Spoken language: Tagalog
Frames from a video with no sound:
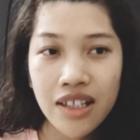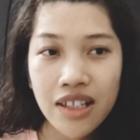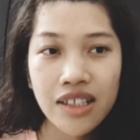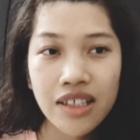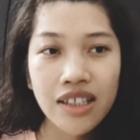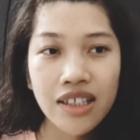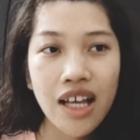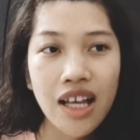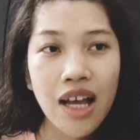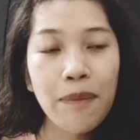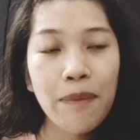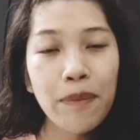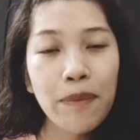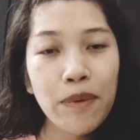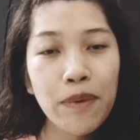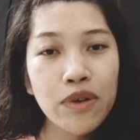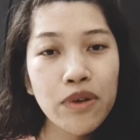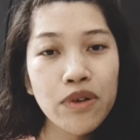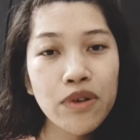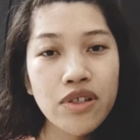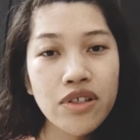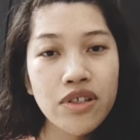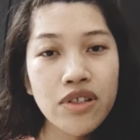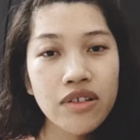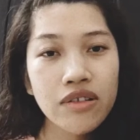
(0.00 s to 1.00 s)

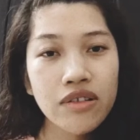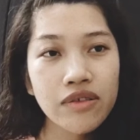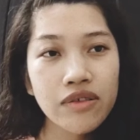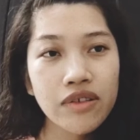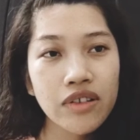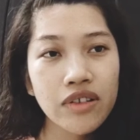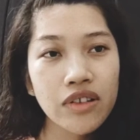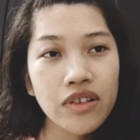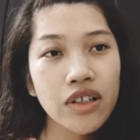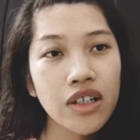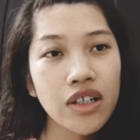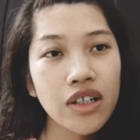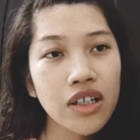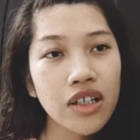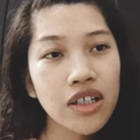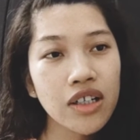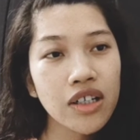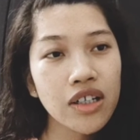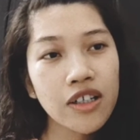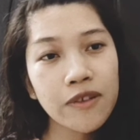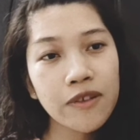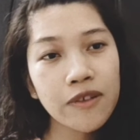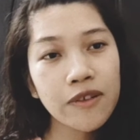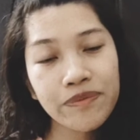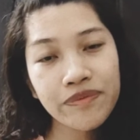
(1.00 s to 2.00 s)
Tapos,
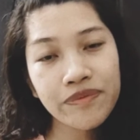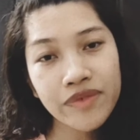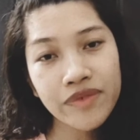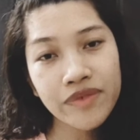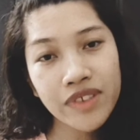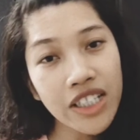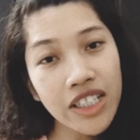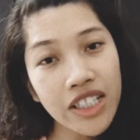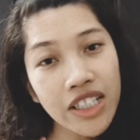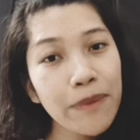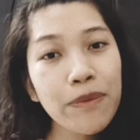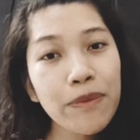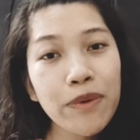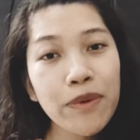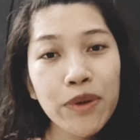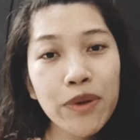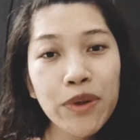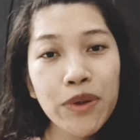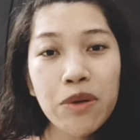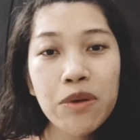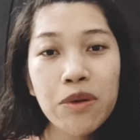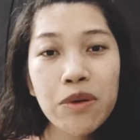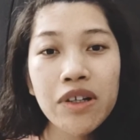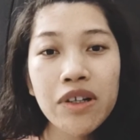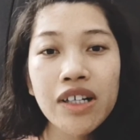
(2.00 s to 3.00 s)
um, kinip ko
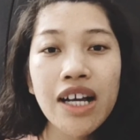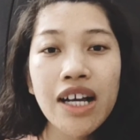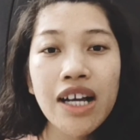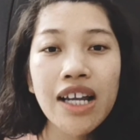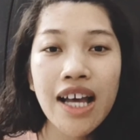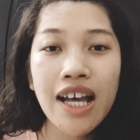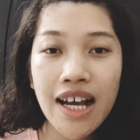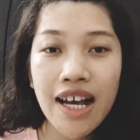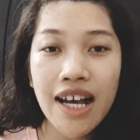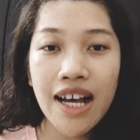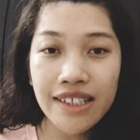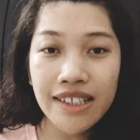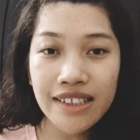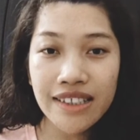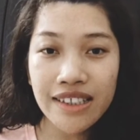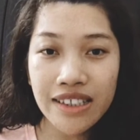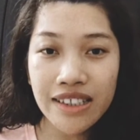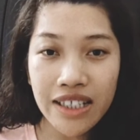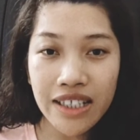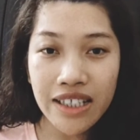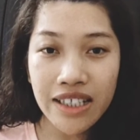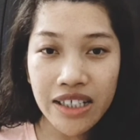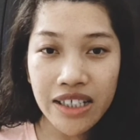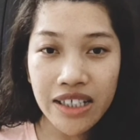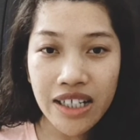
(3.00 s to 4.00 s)
yung kalahati
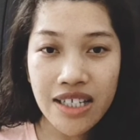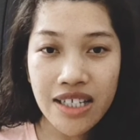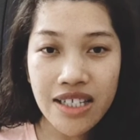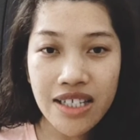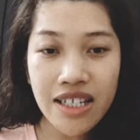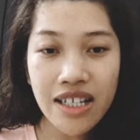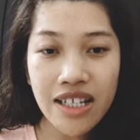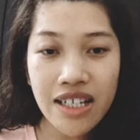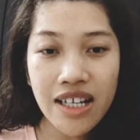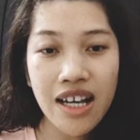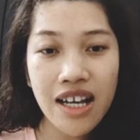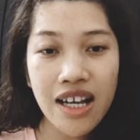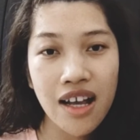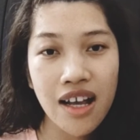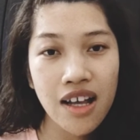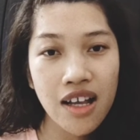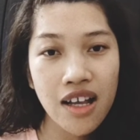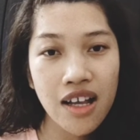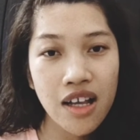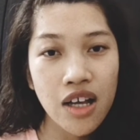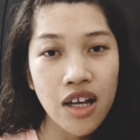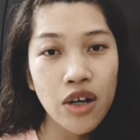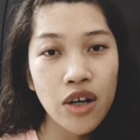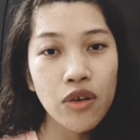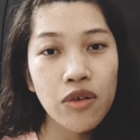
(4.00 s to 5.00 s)
din kasi nga,
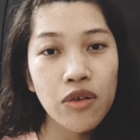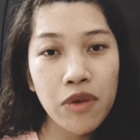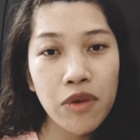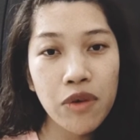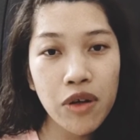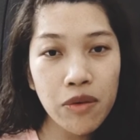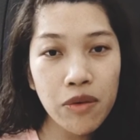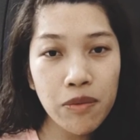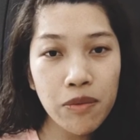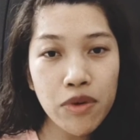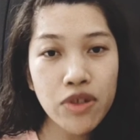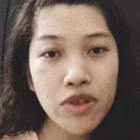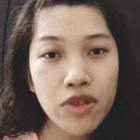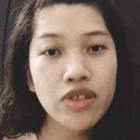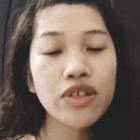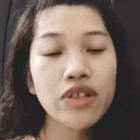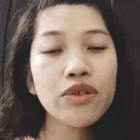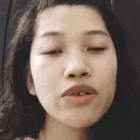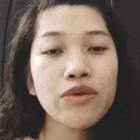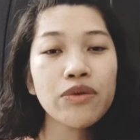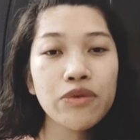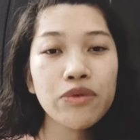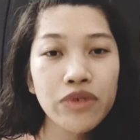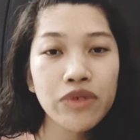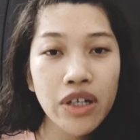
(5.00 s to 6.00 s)
kung maubos na
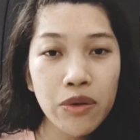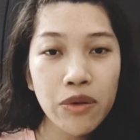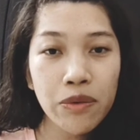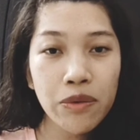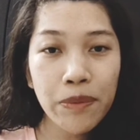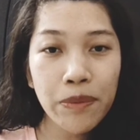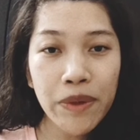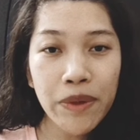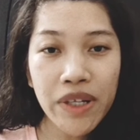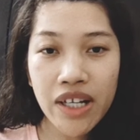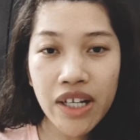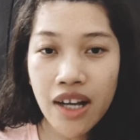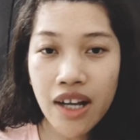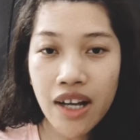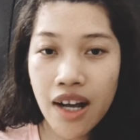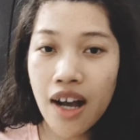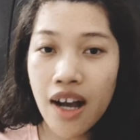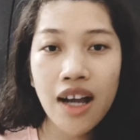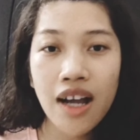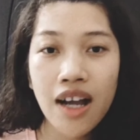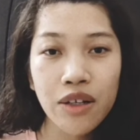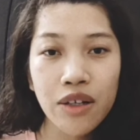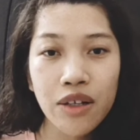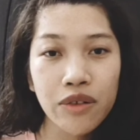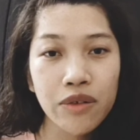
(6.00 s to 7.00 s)
yung una kong
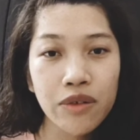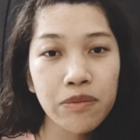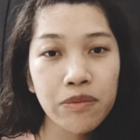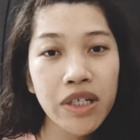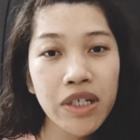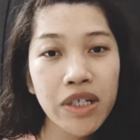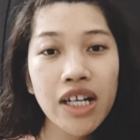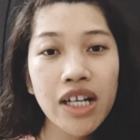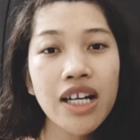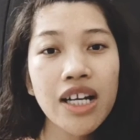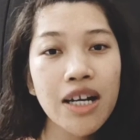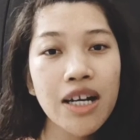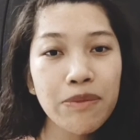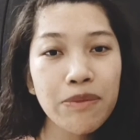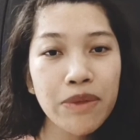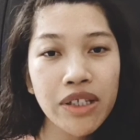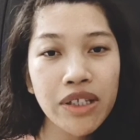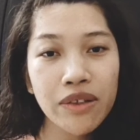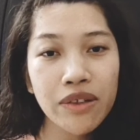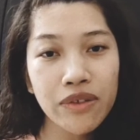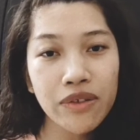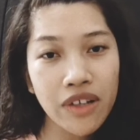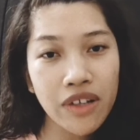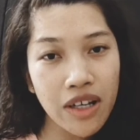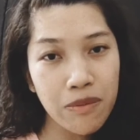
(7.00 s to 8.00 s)
pinaghahalo,
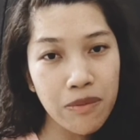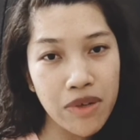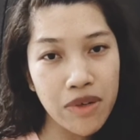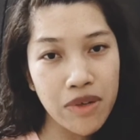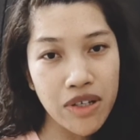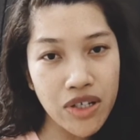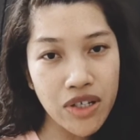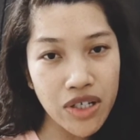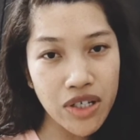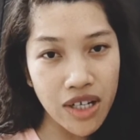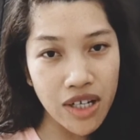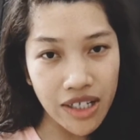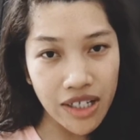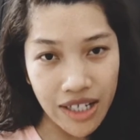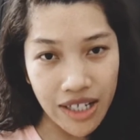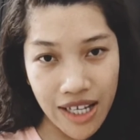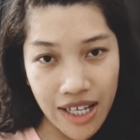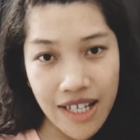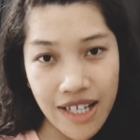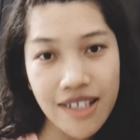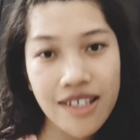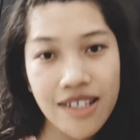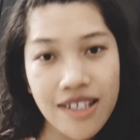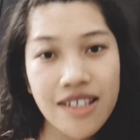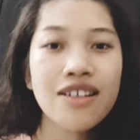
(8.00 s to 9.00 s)
magagamit ko na naman siya
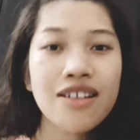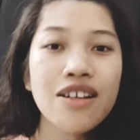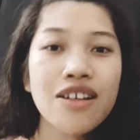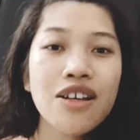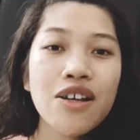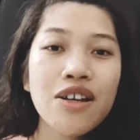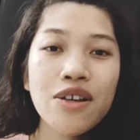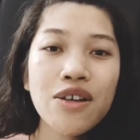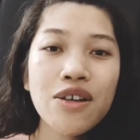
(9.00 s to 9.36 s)
next.